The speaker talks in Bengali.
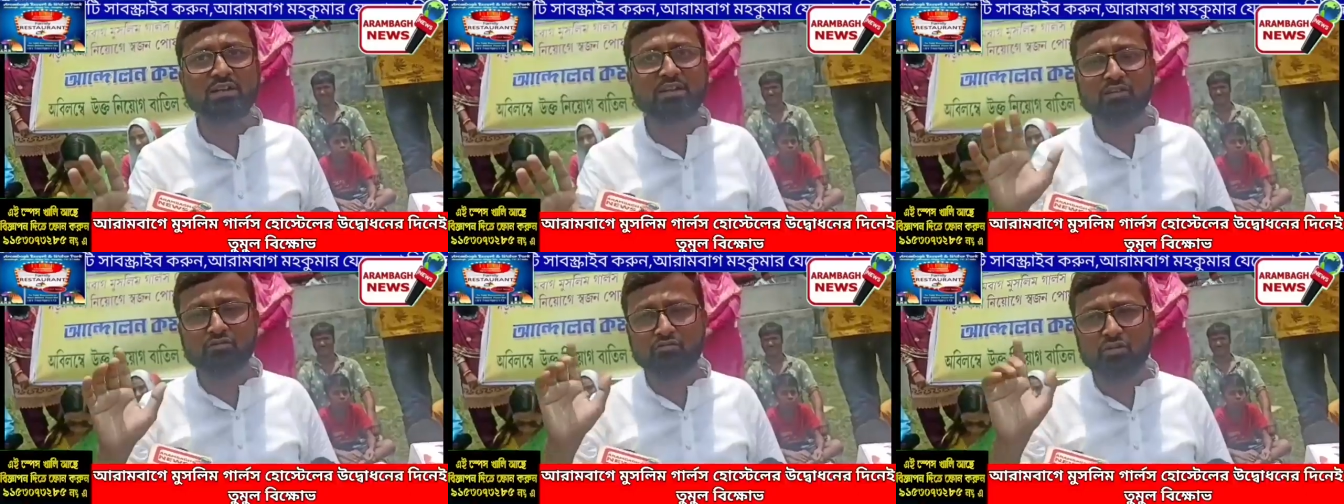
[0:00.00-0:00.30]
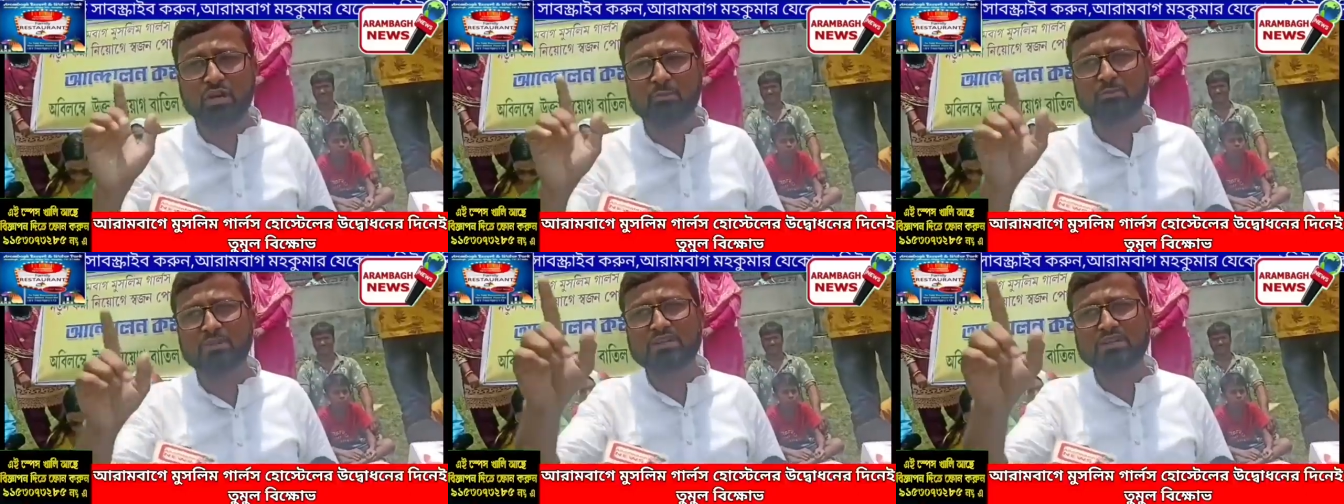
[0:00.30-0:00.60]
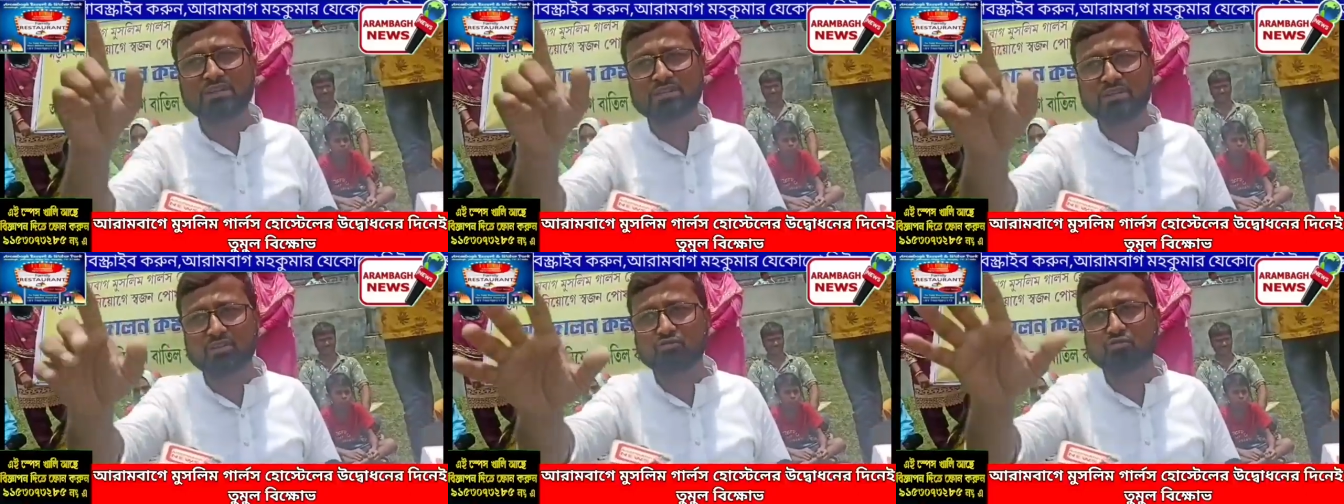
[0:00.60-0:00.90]
কিন্তু
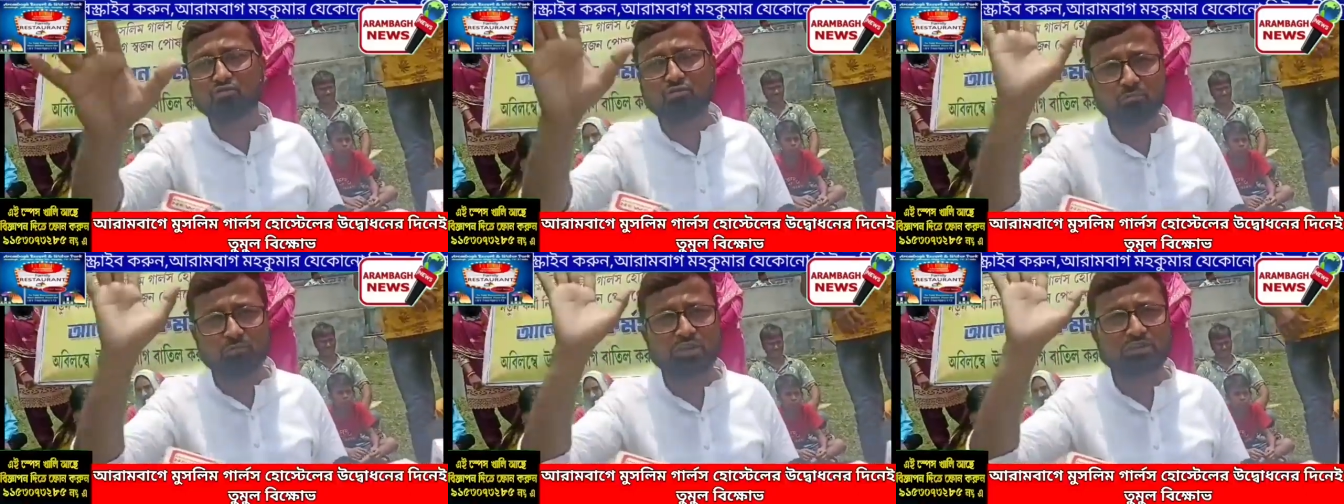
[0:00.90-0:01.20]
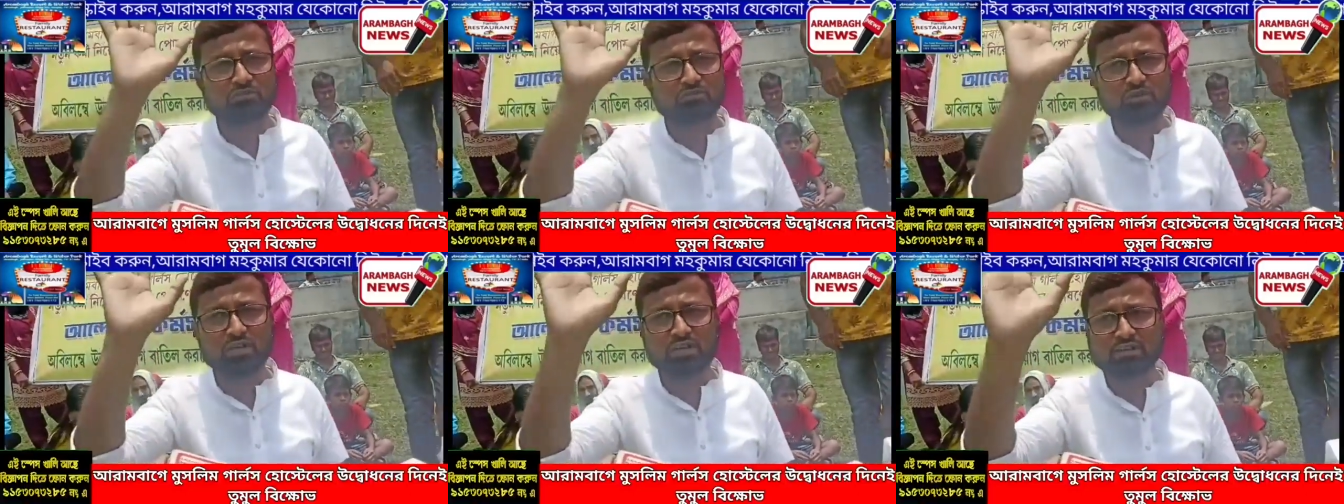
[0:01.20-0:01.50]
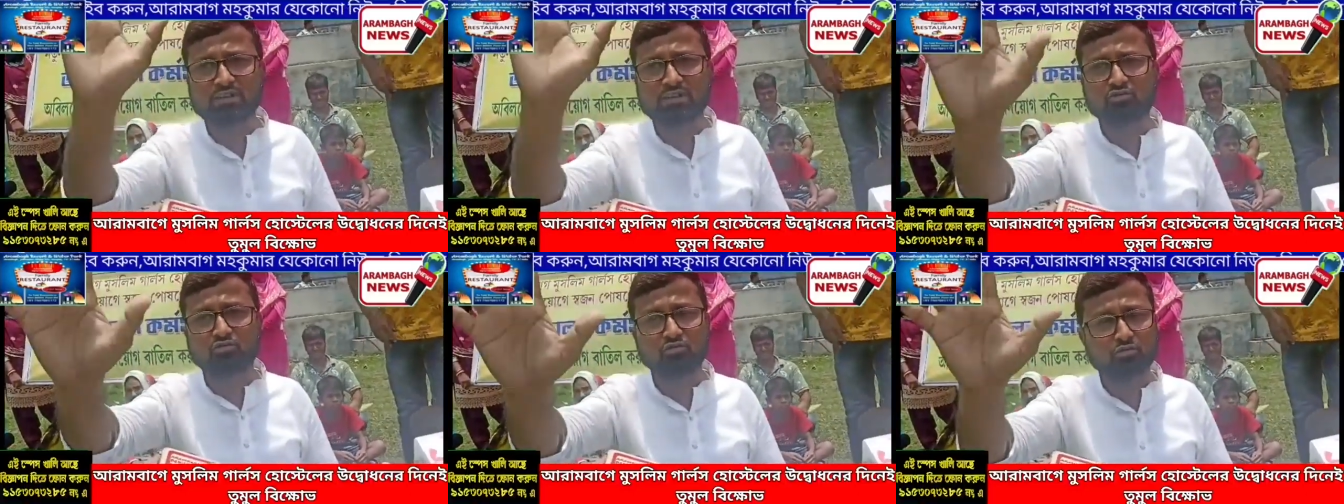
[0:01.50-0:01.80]
আমরা সেটা শুধুমাত্র
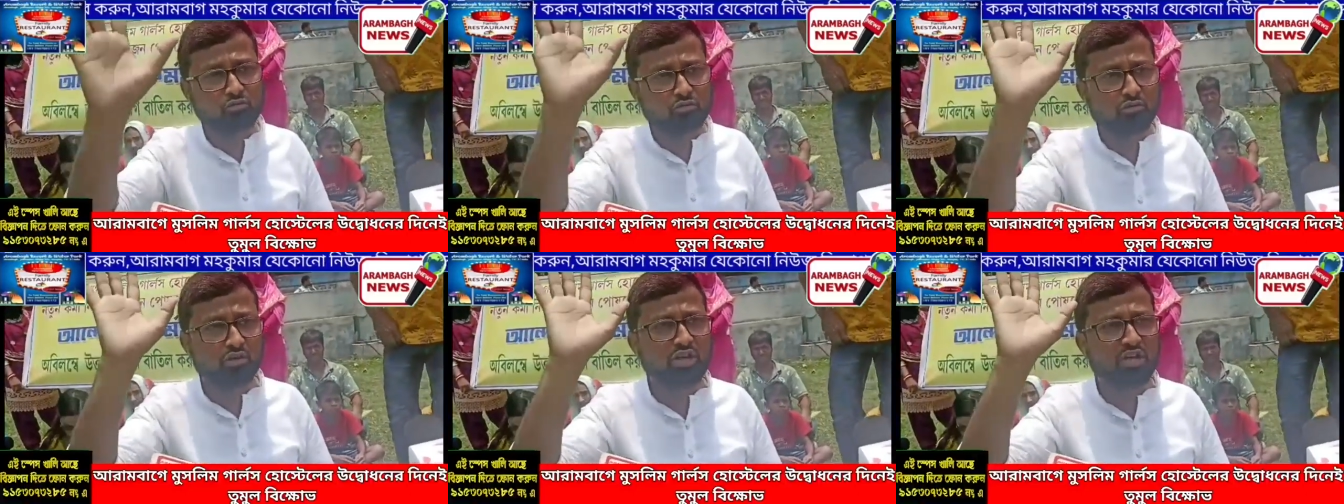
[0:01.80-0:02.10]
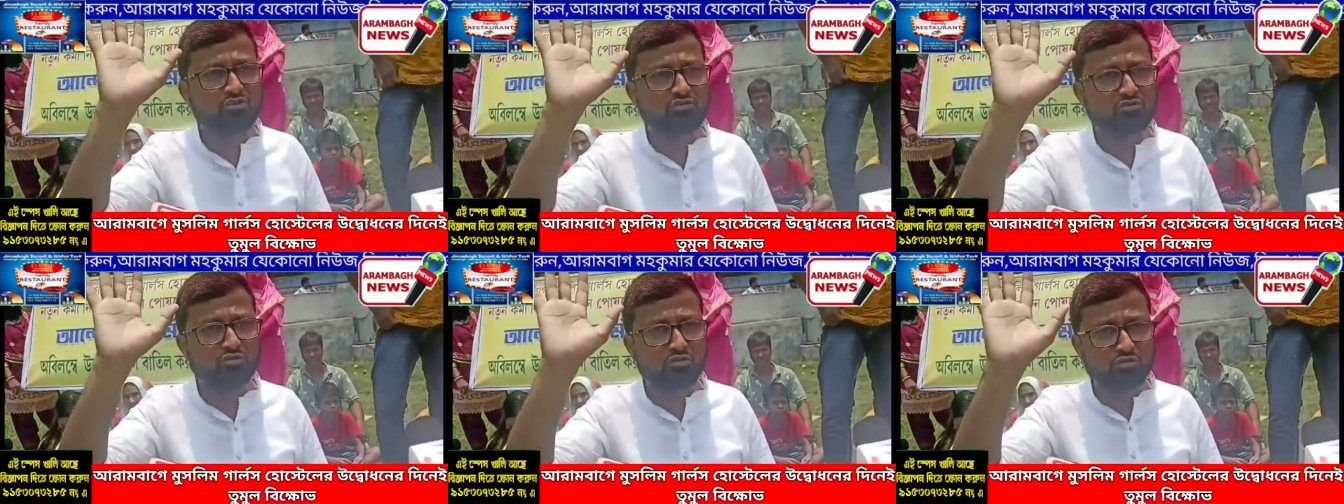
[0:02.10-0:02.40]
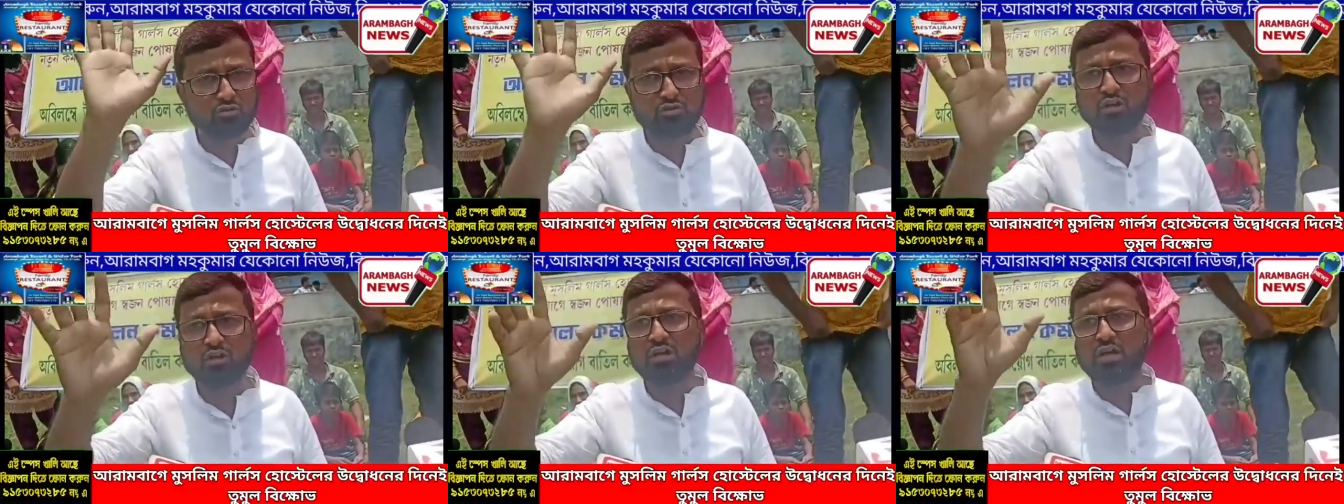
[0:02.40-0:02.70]
এটা শুরু করার
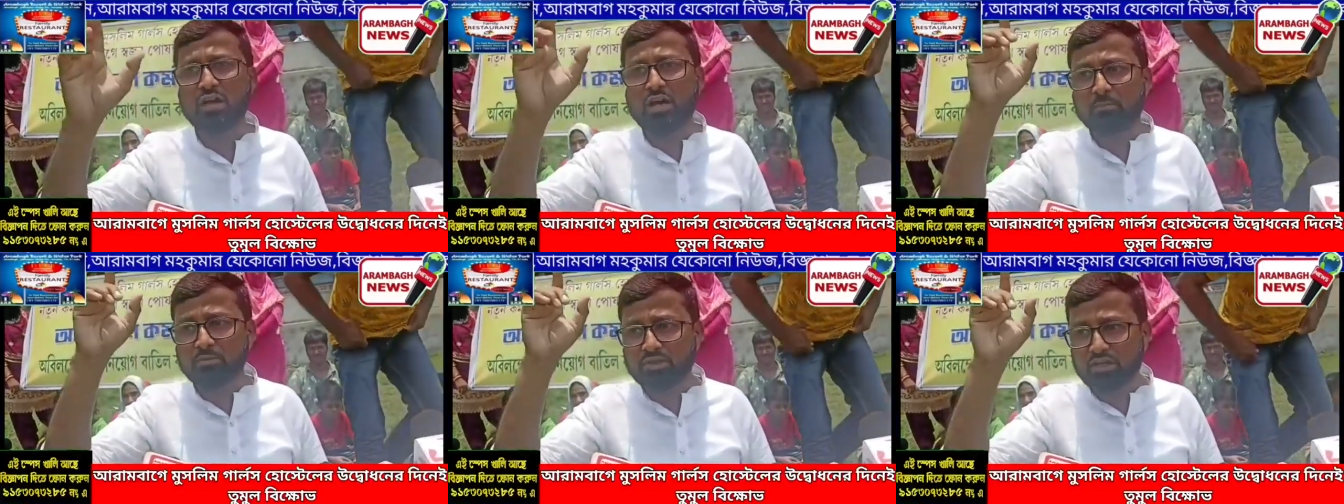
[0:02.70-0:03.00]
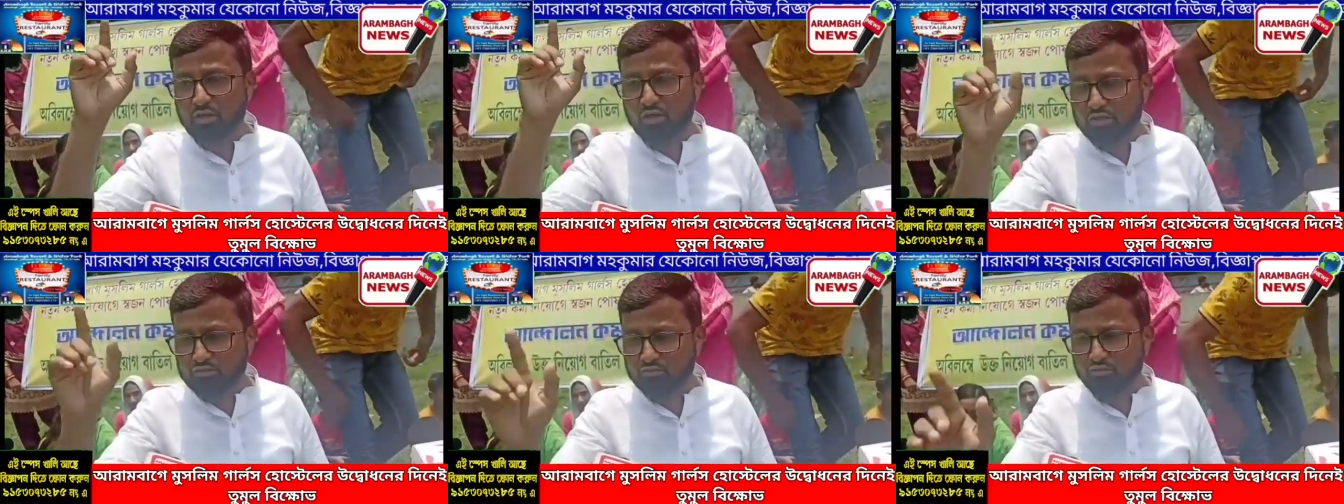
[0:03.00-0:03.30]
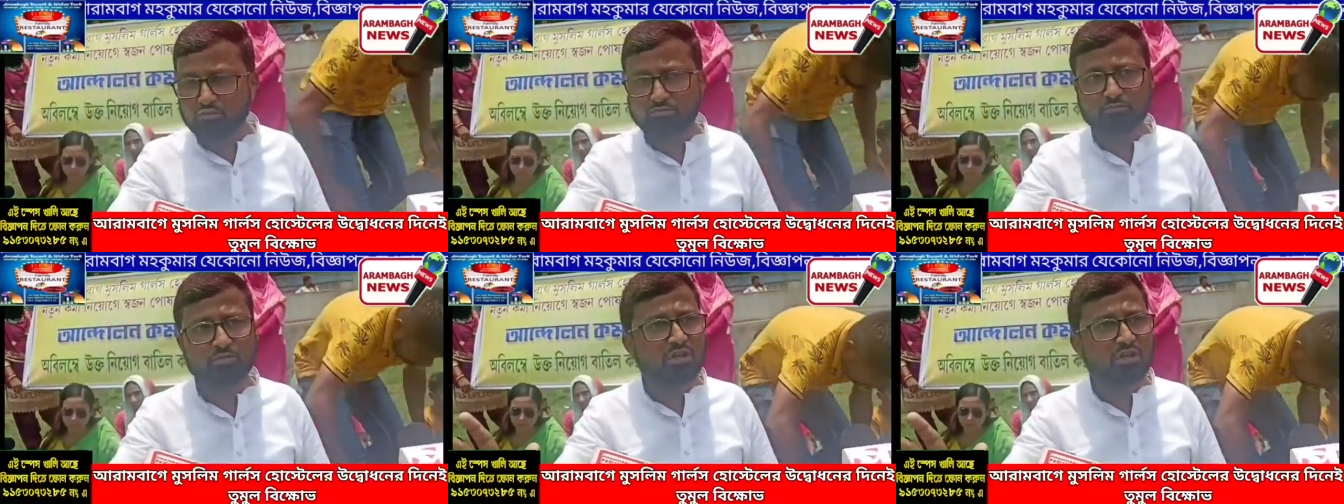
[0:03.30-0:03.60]
জন্য আমরা এত